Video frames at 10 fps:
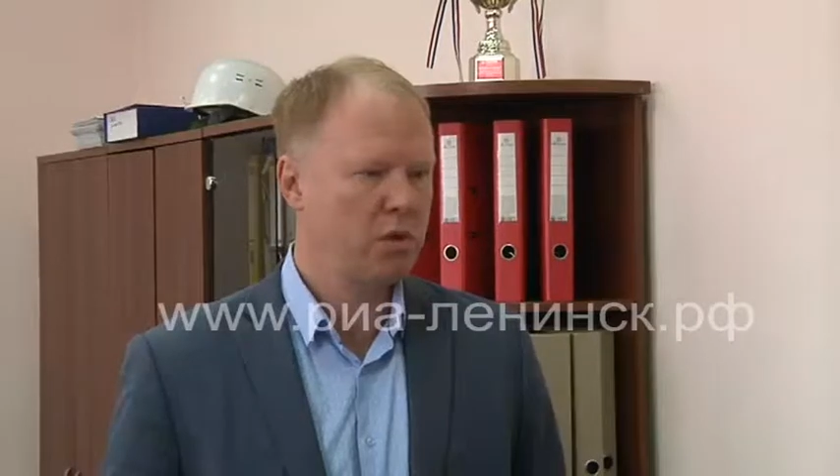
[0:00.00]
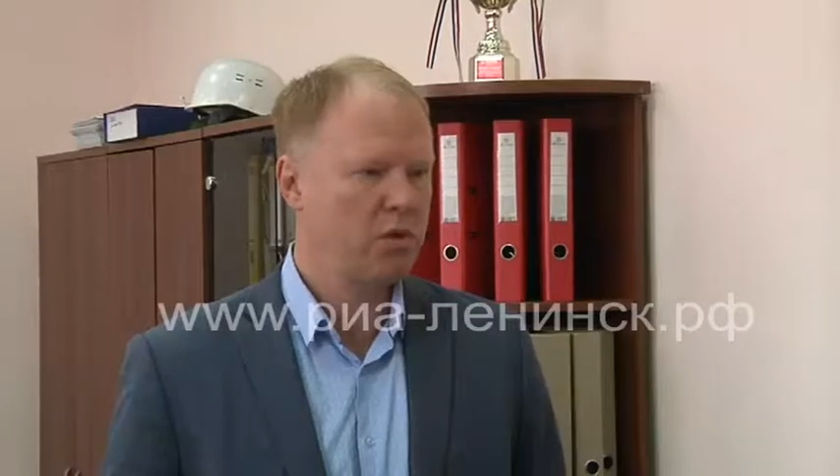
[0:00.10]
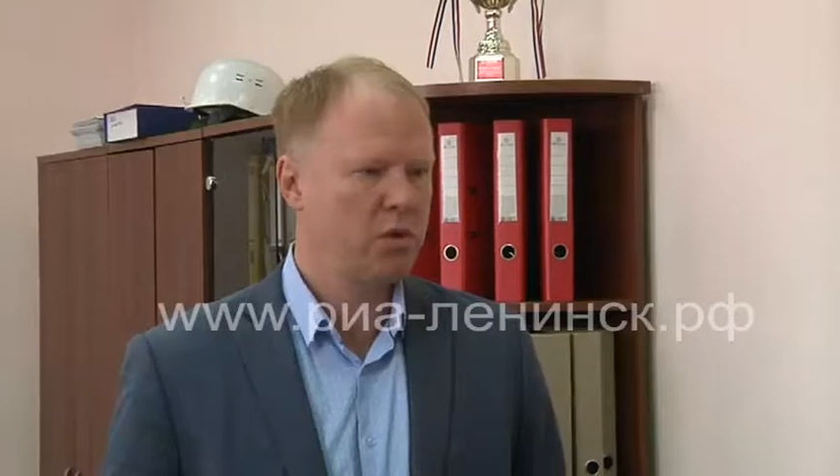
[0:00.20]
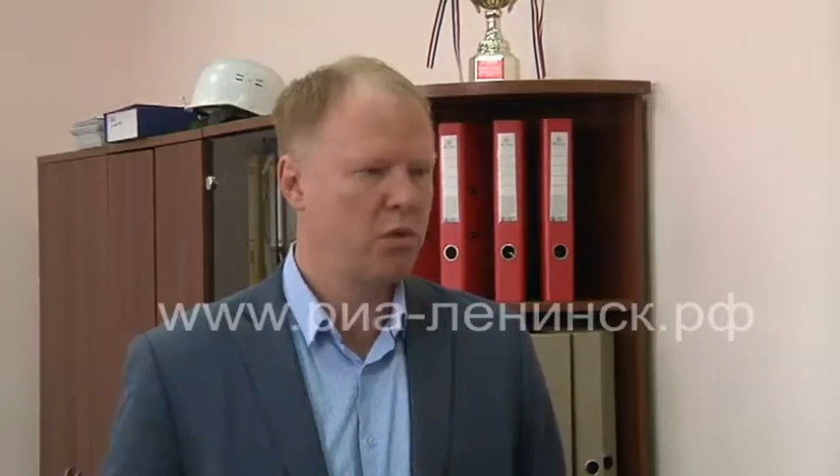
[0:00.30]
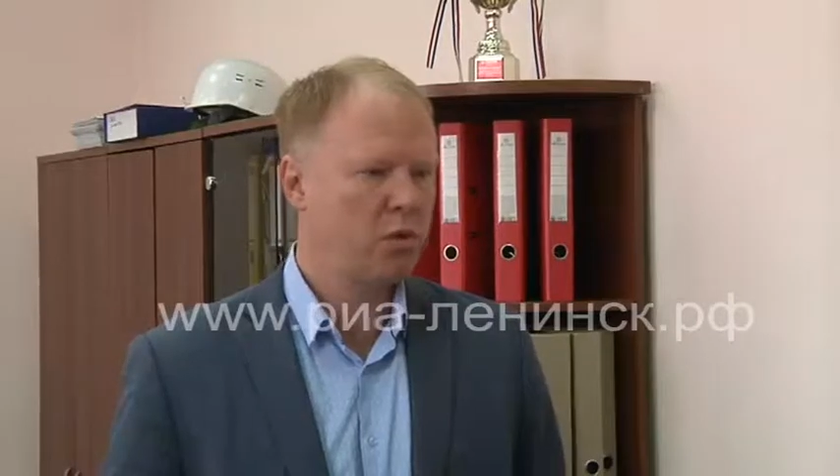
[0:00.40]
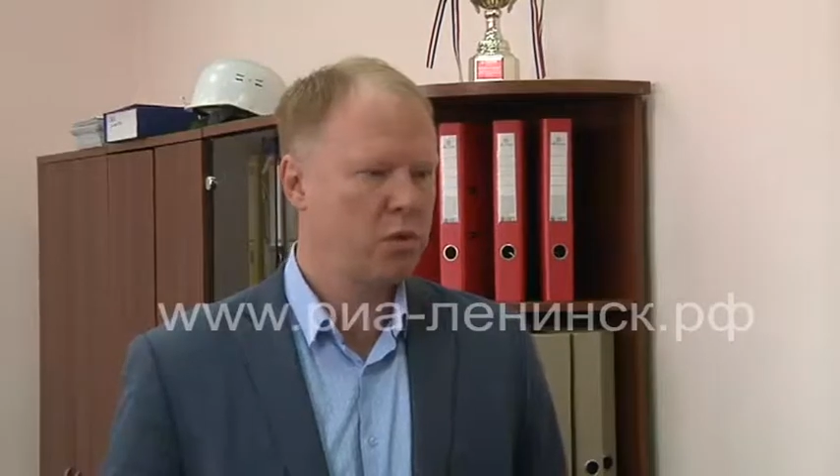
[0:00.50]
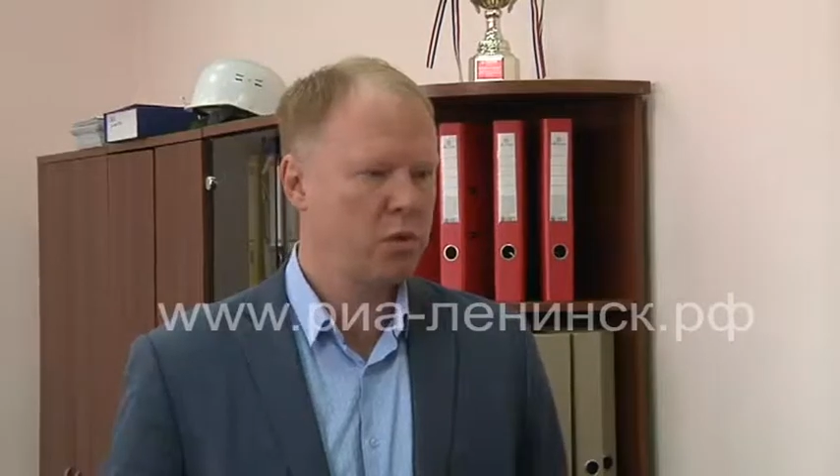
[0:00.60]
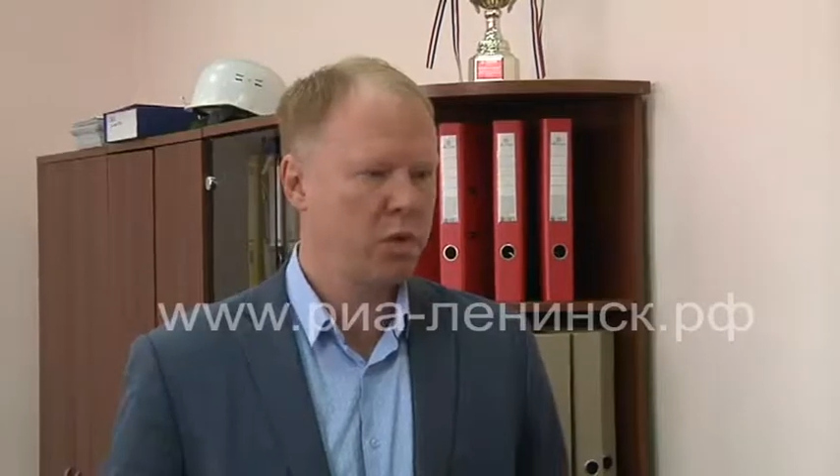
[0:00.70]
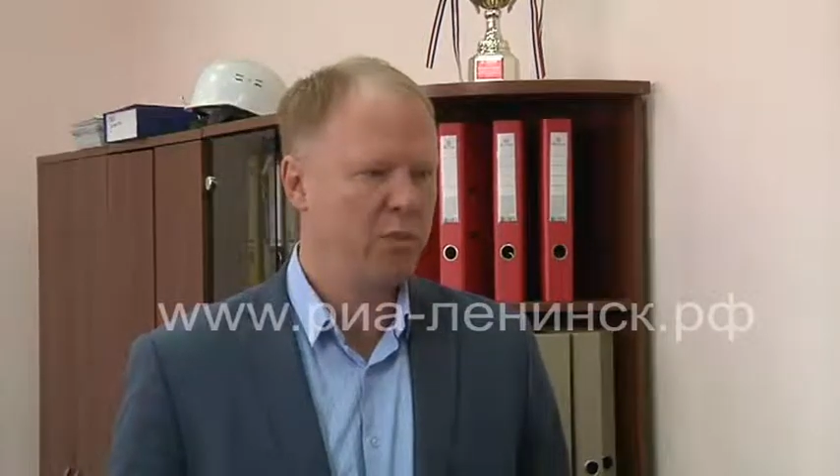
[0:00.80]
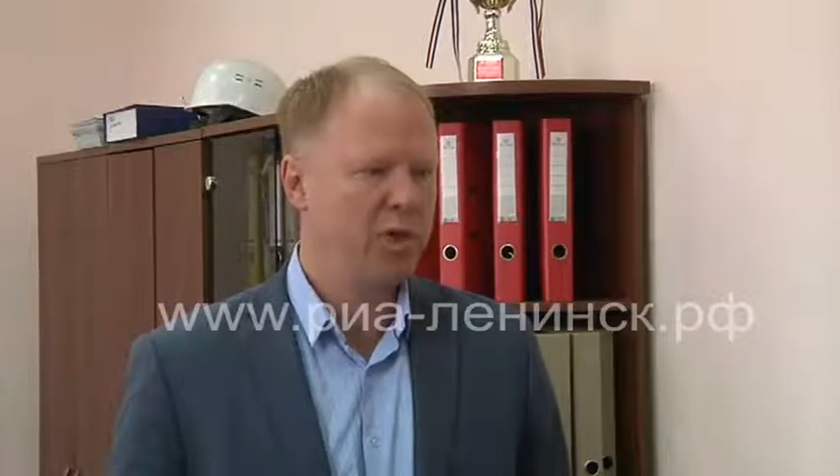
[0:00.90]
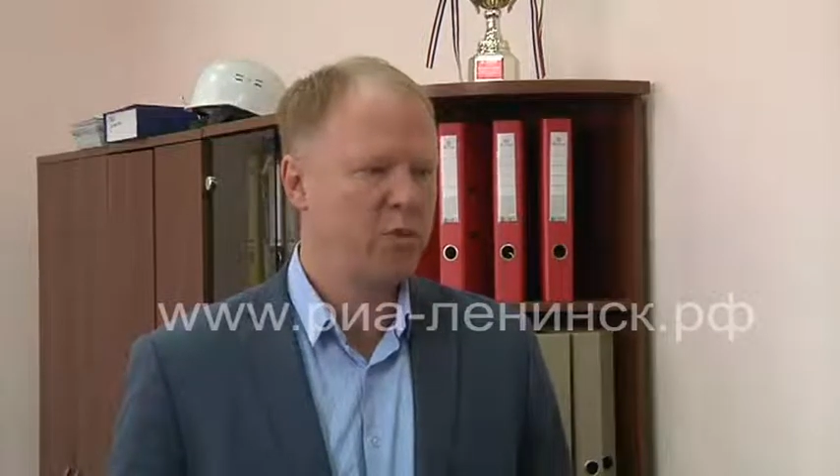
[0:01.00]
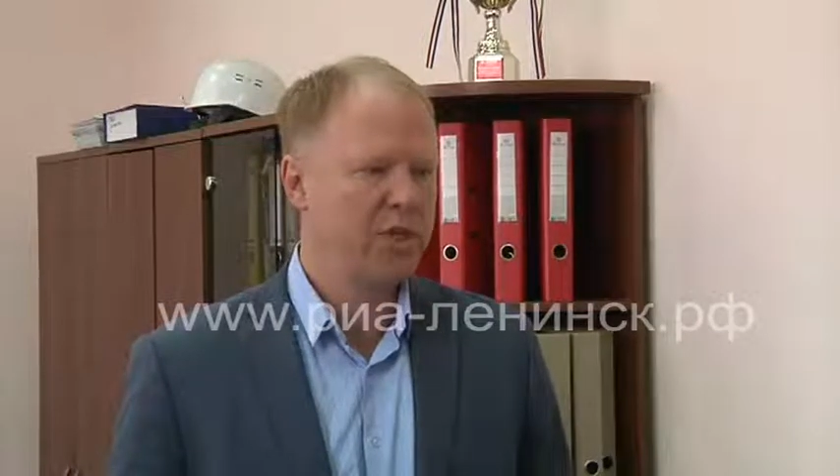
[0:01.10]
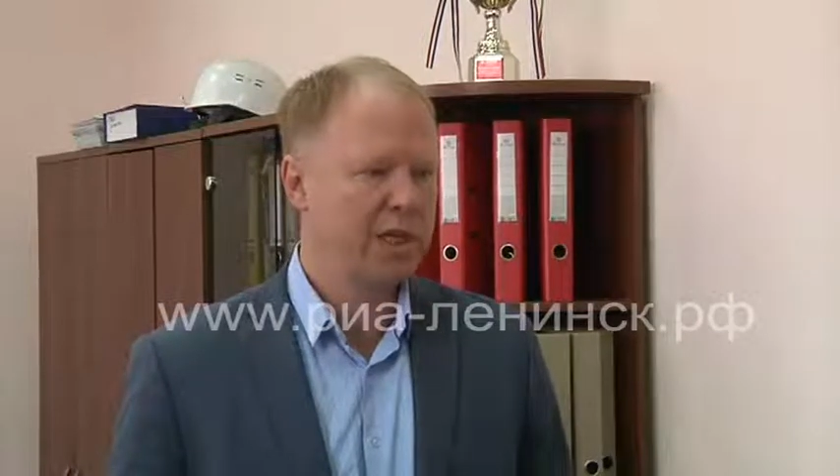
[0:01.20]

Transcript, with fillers: наружного воздуха минус